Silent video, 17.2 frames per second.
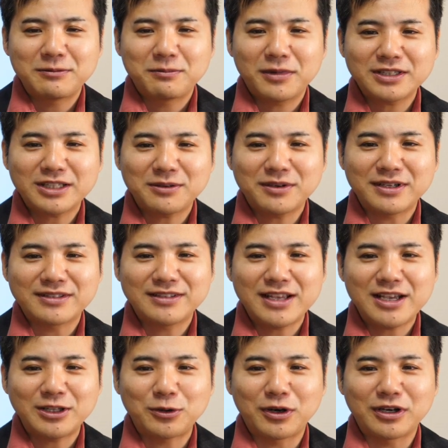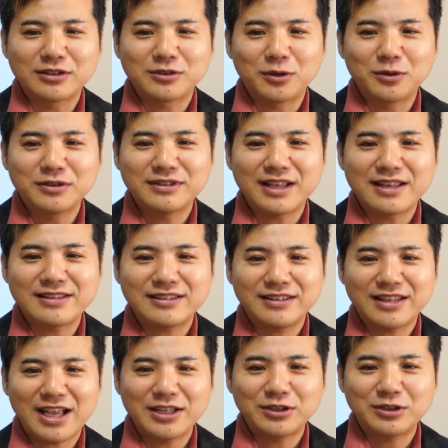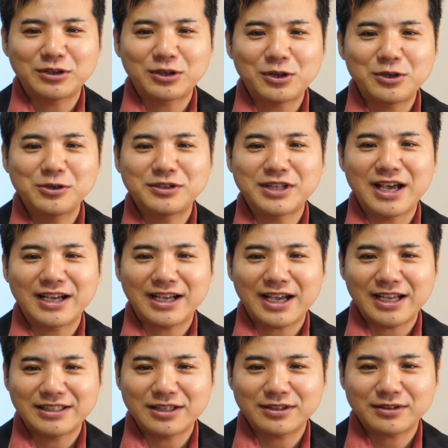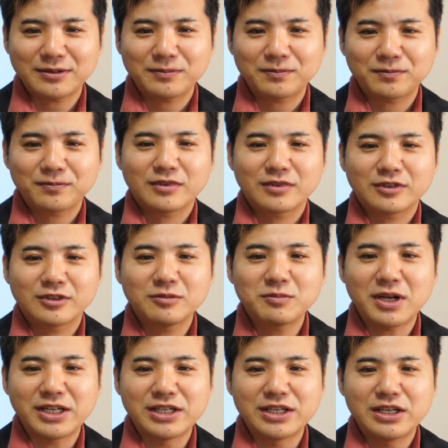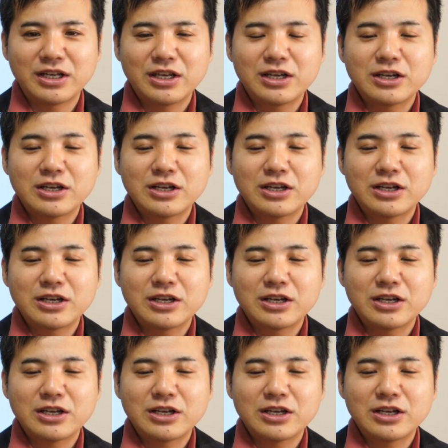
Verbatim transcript: または制度が存在しないという段階ですつまり